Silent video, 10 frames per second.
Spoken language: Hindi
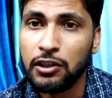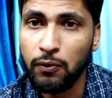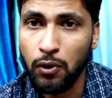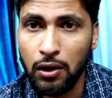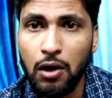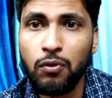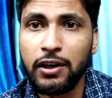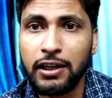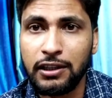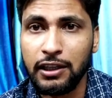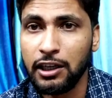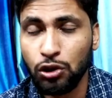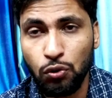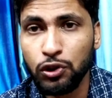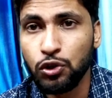जब वो राउंड करती
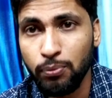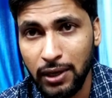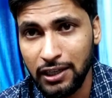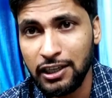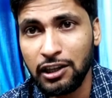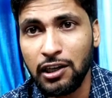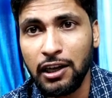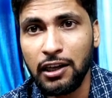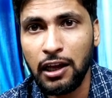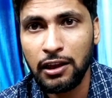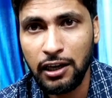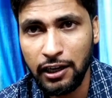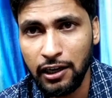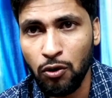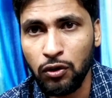है तो वो चुंबकीय क्षेत्र के अंदर
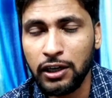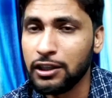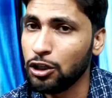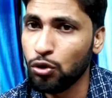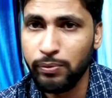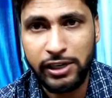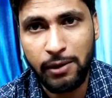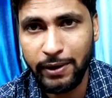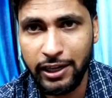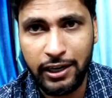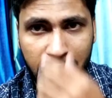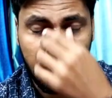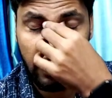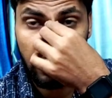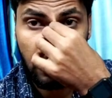ही राउंड करती है तो बिजली पैदा
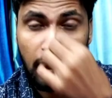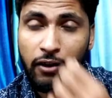करती है